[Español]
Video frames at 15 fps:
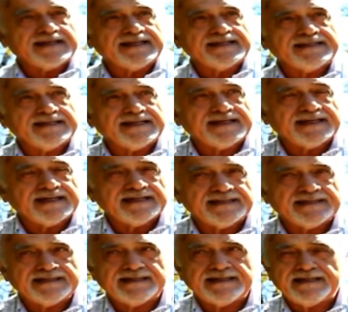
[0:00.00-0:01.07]
consistía
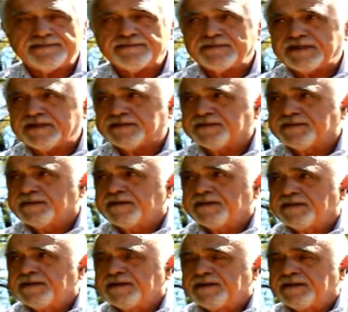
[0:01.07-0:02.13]
en salvar las
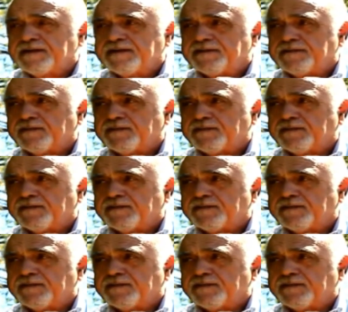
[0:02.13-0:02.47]
almas,